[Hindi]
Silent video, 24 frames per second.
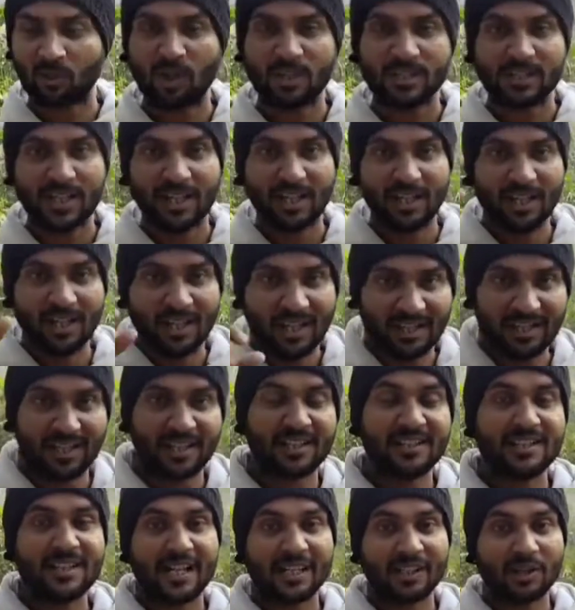कि थोड़ा सा
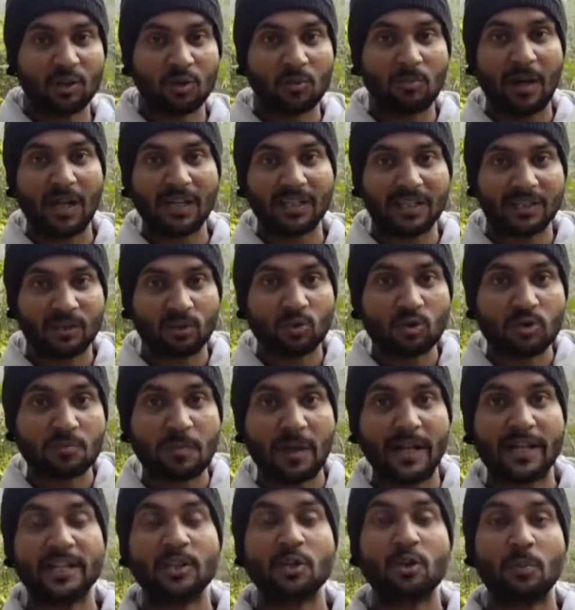लकड़ी डाल के उबाल कर उस
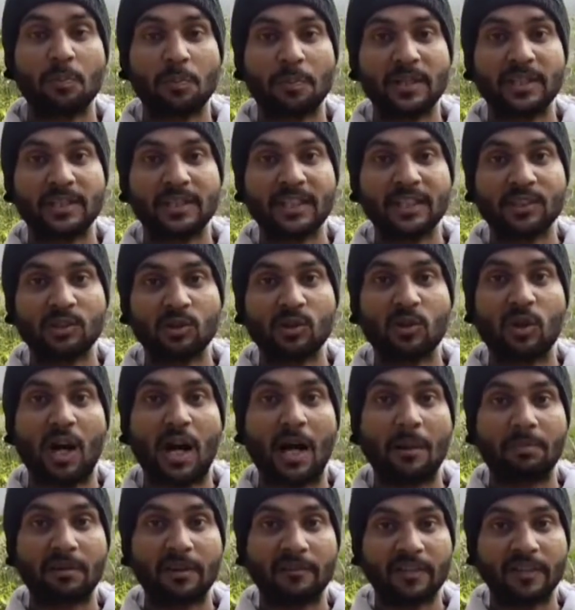पानी को पीते तो
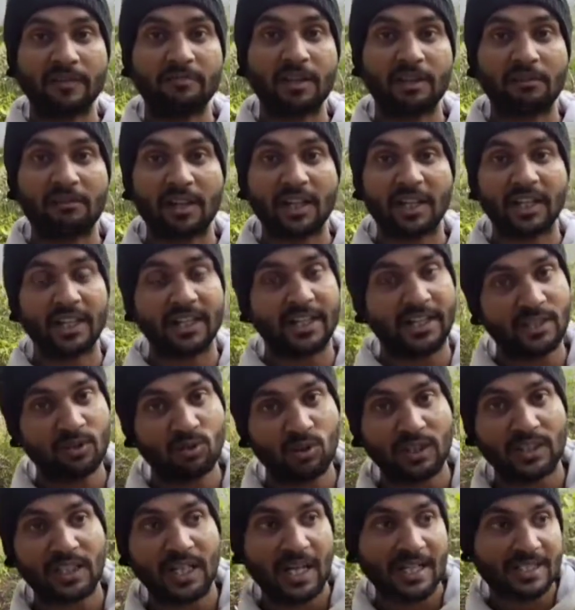आपका फीवर वगैरह
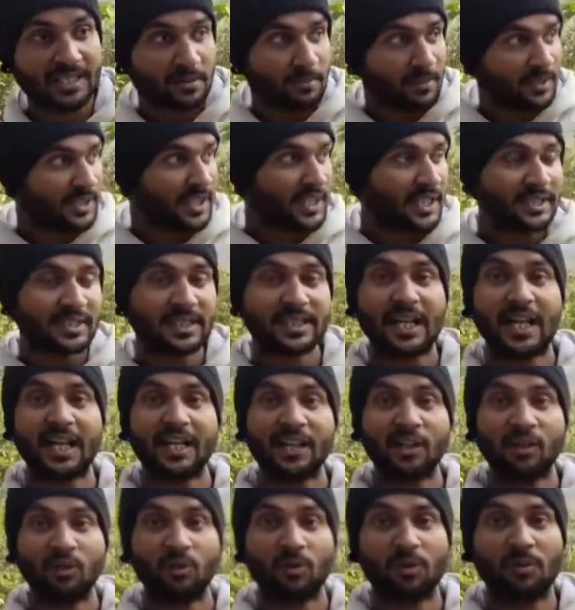ठीक होता है ऐसा बताया जाता है यहाँ
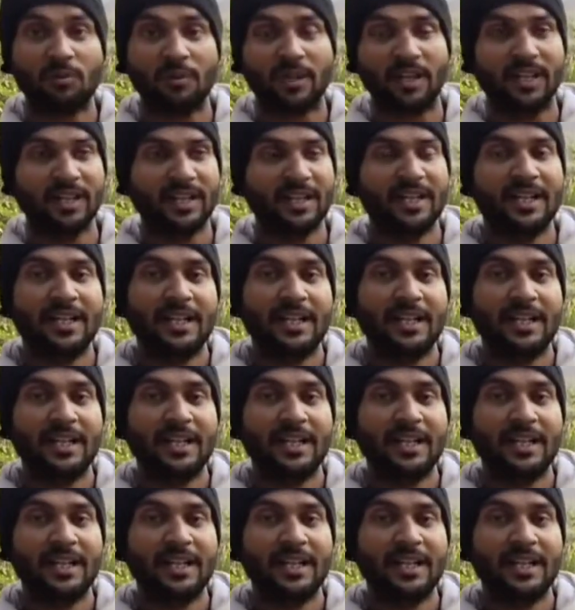के लोगों में